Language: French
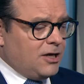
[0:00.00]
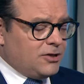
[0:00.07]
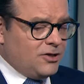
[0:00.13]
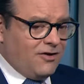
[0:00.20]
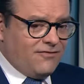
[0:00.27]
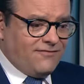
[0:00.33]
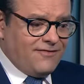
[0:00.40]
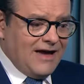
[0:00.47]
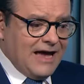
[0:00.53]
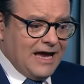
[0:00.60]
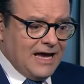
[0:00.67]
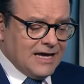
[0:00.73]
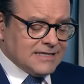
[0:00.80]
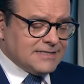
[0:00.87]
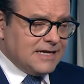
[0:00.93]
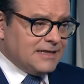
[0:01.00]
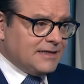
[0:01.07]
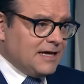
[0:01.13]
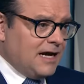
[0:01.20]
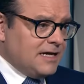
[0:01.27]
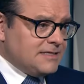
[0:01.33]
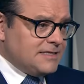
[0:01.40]
de faire cette
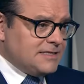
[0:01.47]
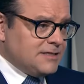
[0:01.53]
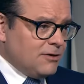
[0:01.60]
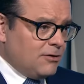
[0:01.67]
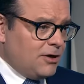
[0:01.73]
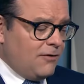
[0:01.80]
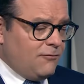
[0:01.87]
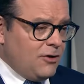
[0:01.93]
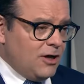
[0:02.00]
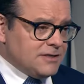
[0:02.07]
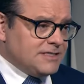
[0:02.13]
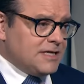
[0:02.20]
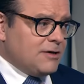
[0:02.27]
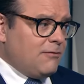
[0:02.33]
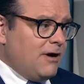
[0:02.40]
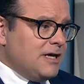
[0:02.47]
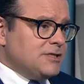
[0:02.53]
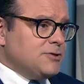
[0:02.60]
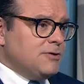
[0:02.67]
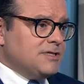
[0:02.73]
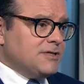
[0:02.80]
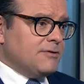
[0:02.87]
transition-là? Vous leur dites quoi à
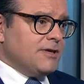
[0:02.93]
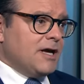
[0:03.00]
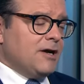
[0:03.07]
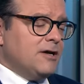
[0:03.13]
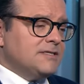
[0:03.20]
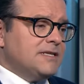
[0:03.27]
ceux qui sont encore